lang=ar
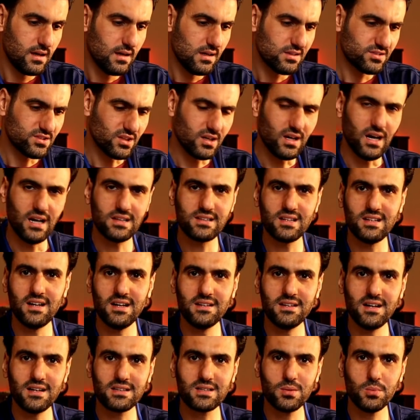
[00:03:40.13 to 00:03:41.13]
صراحه
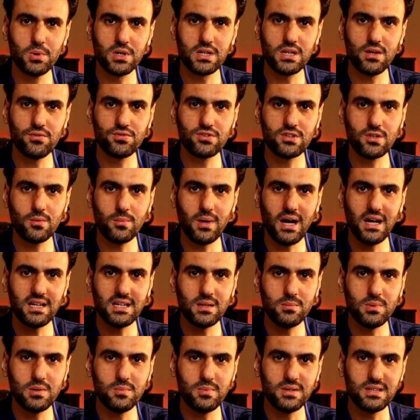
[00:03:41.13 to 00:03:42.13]
انا اعتبر نفسي
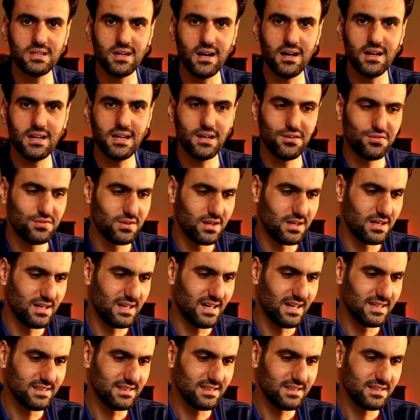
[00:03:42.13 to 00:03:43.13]
بعدني بالبدايه
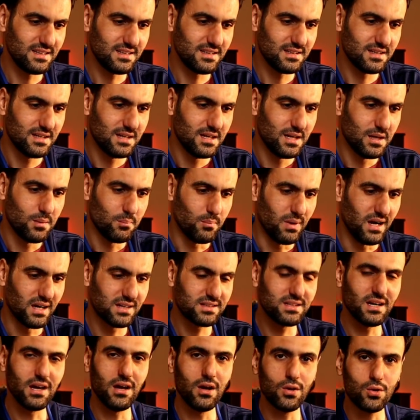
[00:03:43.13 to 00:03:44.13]
فيعني ما
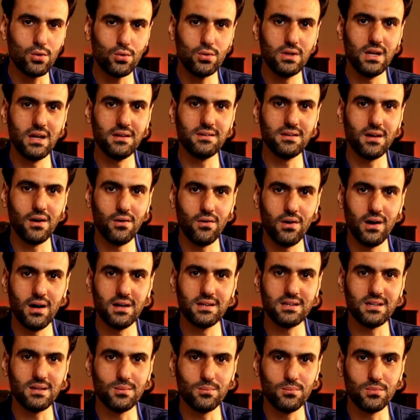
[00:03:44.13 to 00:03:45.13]
اقدر اقول انه
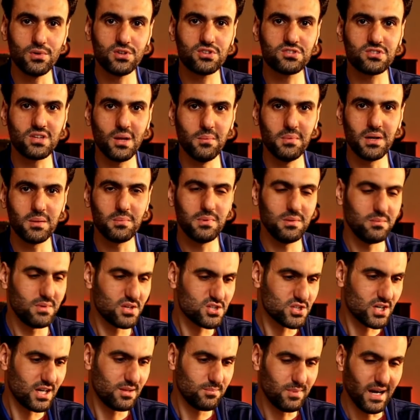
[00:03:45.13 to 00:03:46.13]
اني مستمر
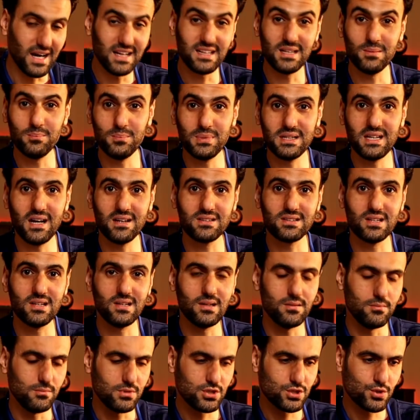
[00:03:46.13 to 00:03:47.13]
بالمجال بعدني ببدايه
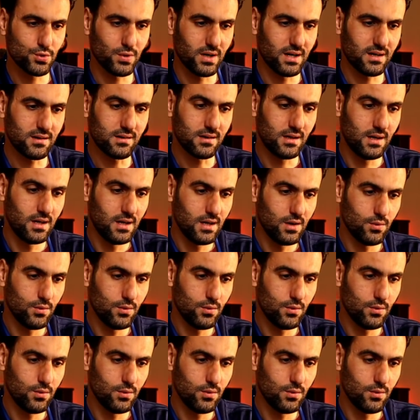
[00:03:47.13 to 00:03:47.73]
المشوار